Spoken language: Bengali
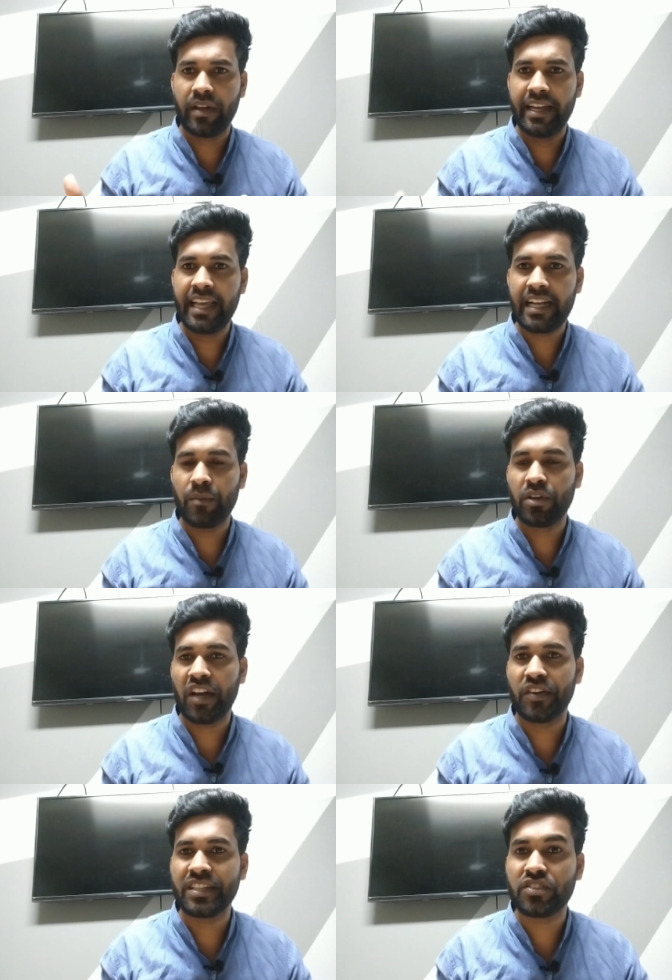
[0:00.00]
এটাই
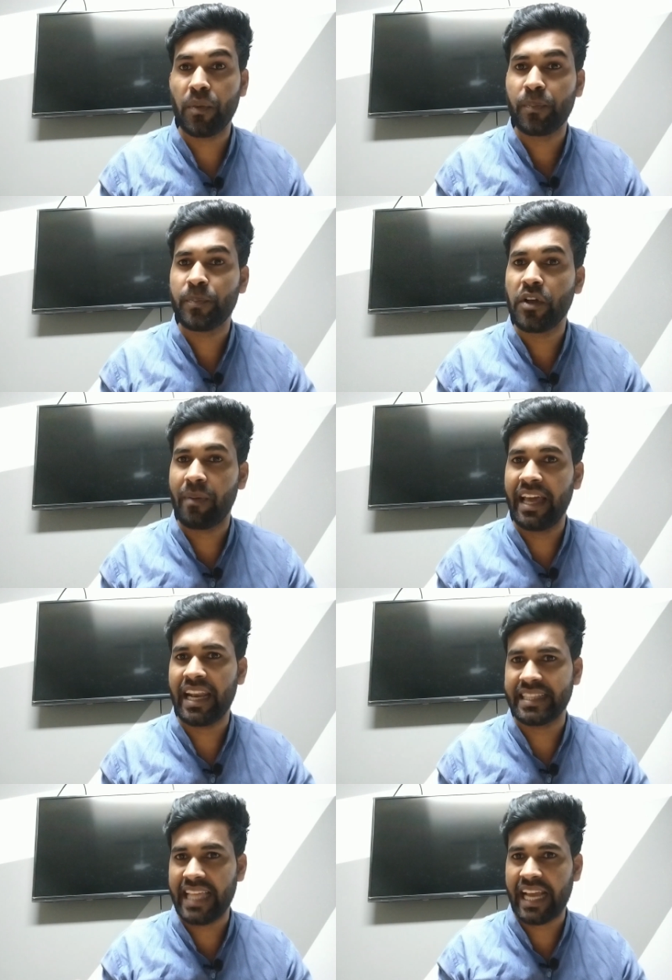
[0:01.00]
কামনা করি তো প্রিয়
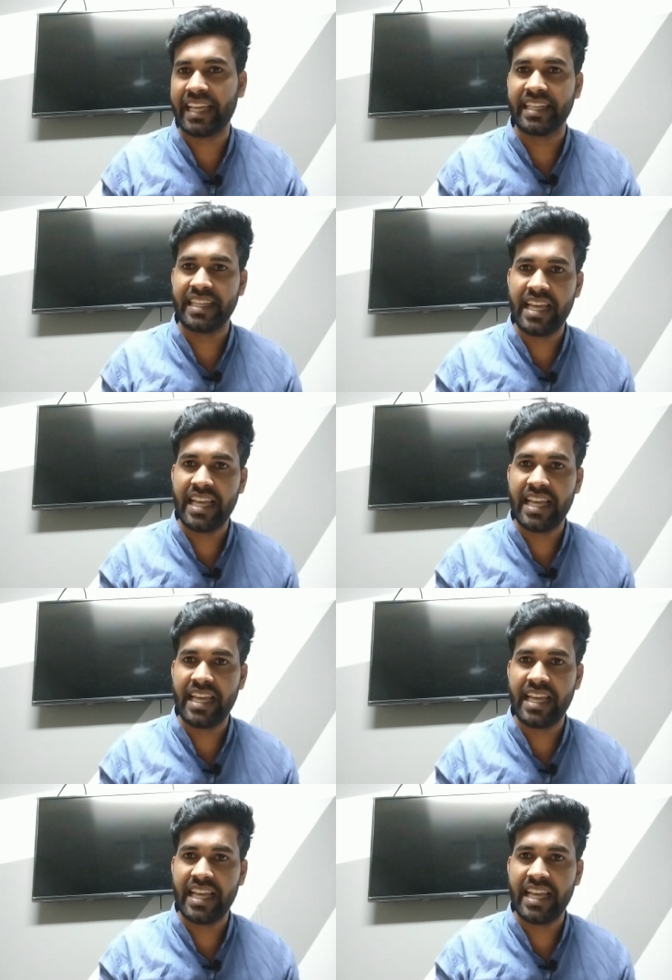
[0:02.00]
ভাইয়েরা দেখেন